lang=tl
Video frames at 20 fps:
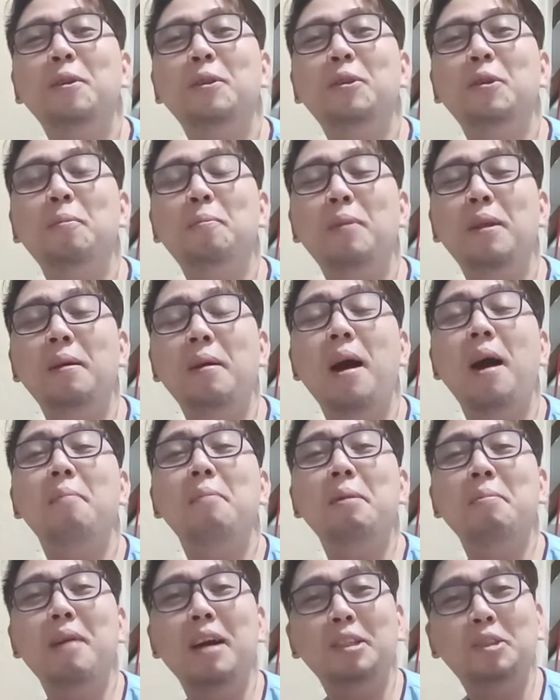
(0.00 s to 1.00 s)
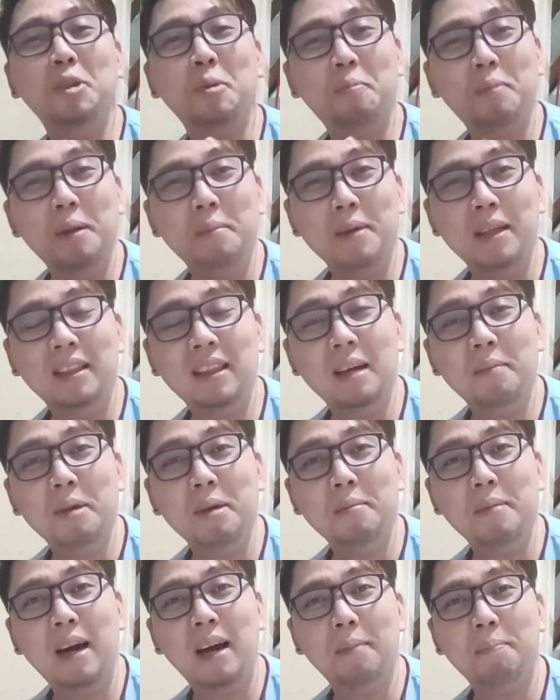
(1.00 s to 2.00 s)
supple, uh, ah, may mga supplement na
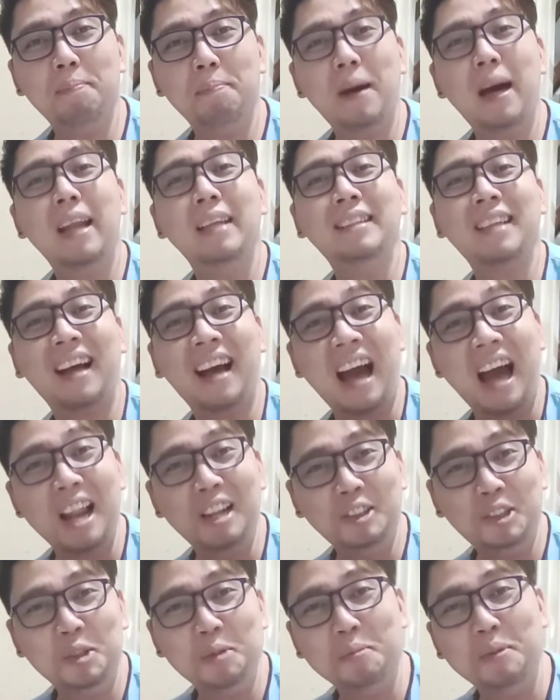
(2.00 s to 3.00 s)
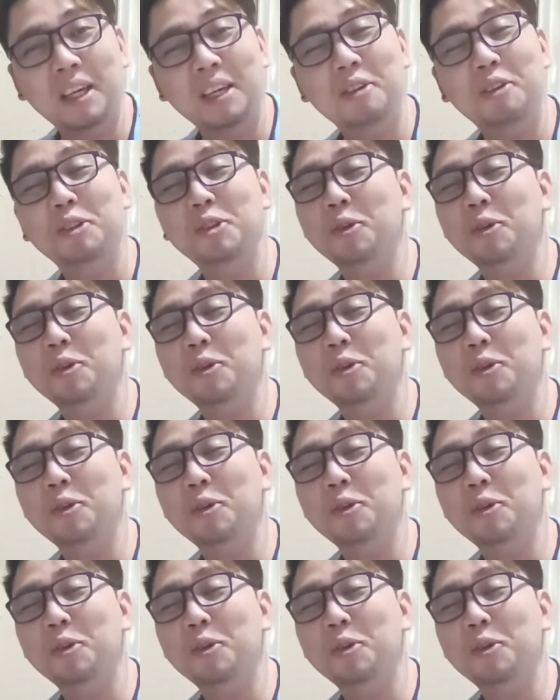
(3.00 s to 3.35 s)
may ma, para sa calcium na yun.